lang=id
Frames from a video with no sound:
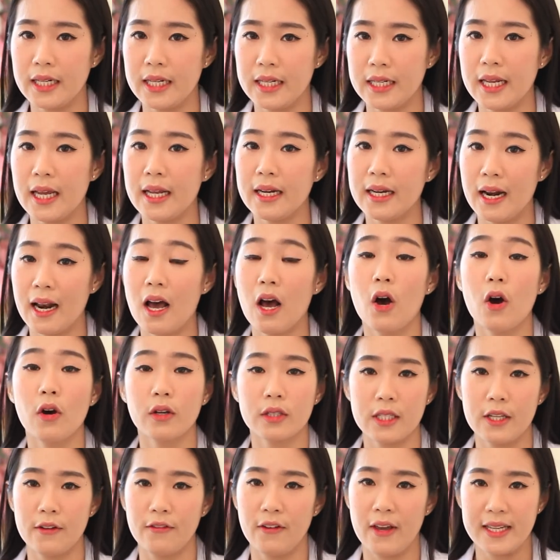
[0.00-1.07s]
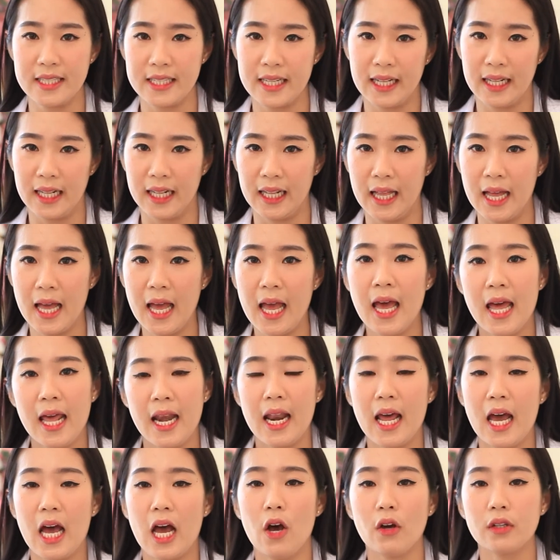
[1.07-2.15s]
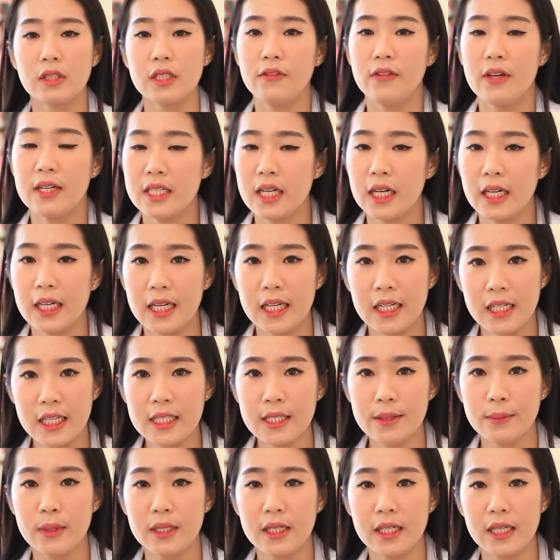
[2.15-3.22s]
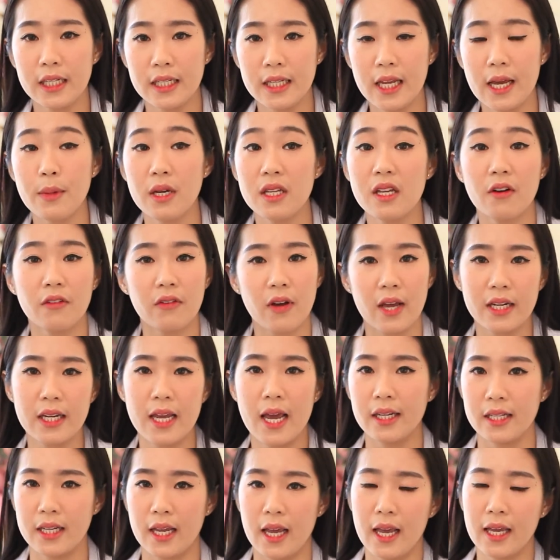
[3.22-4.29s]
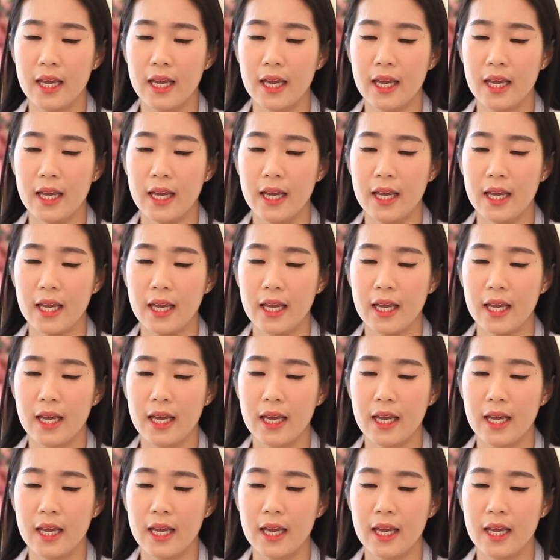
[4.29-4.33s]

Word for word: ini adalah oxyfacial. Nah, oxyfacial ini sebenarnya banyak variannya.